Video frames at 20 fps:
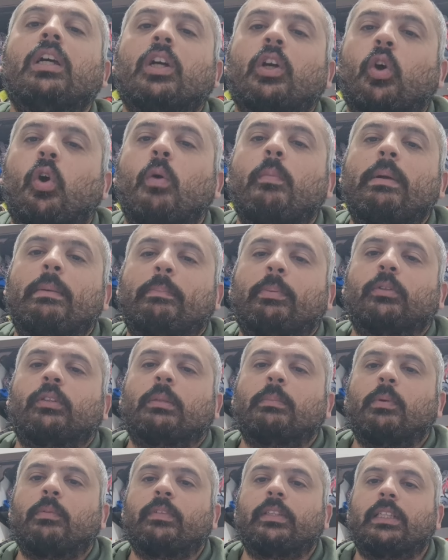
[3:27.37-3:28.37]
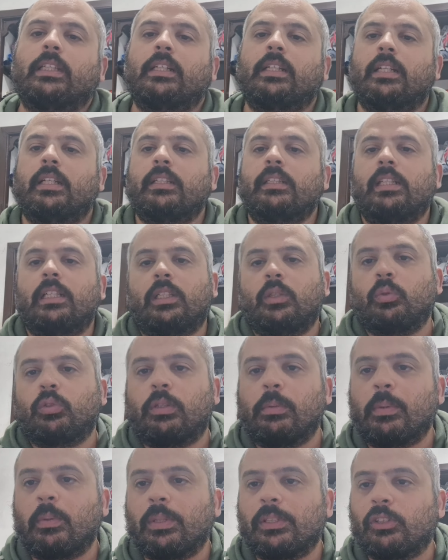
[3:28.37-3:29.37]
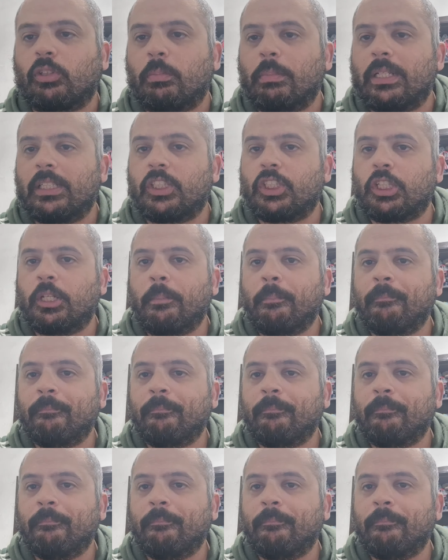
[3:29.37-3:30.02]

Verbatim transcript: come potremmo vedere negli ultimi 4 match.